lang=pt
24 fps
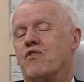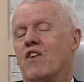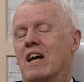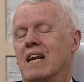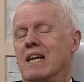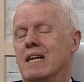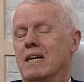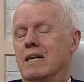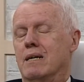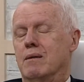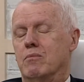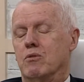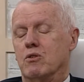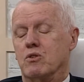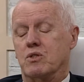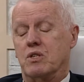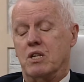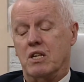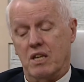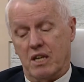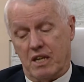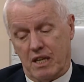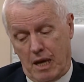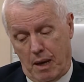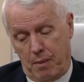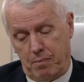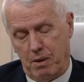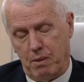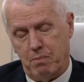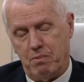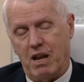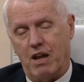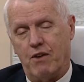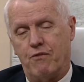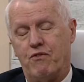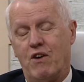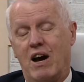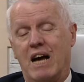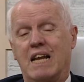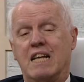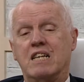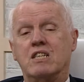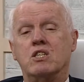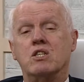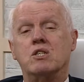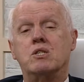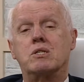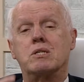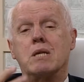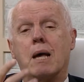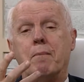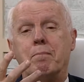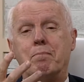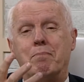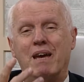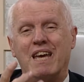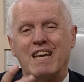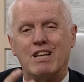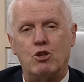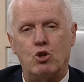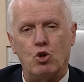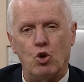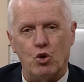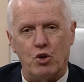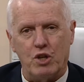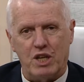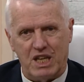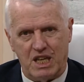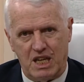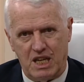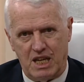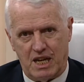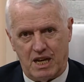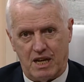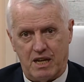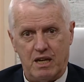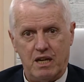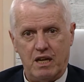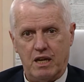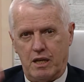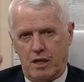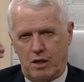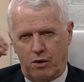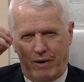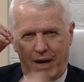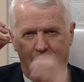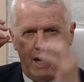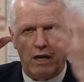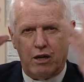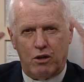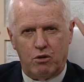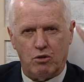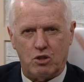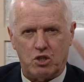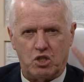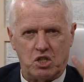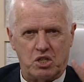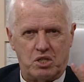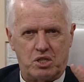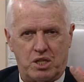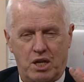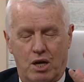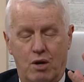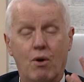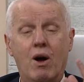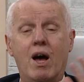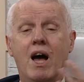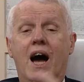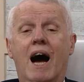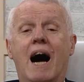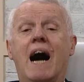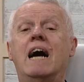falamos, e a Bíblia fala de sabedoria, não é erudição.